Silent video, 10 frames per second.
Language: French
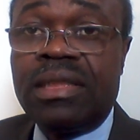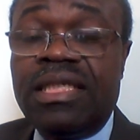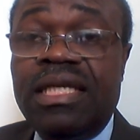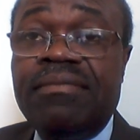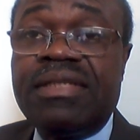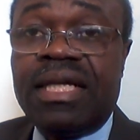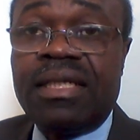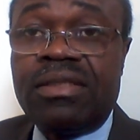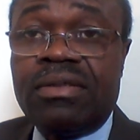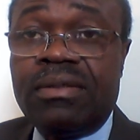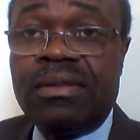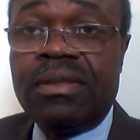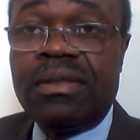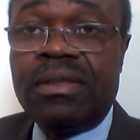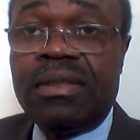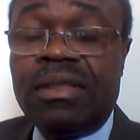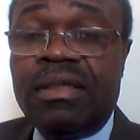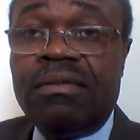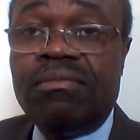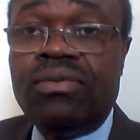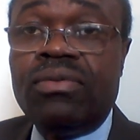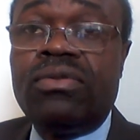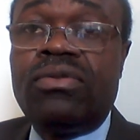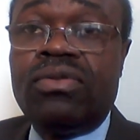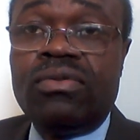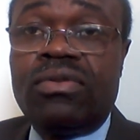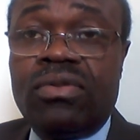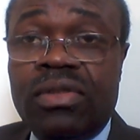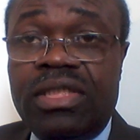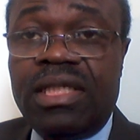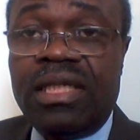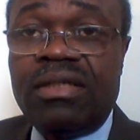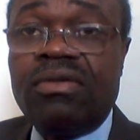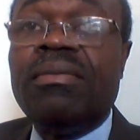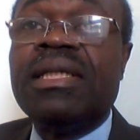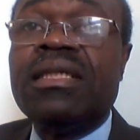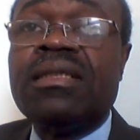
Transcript: qui aime sa région, pour tout originaire de Goma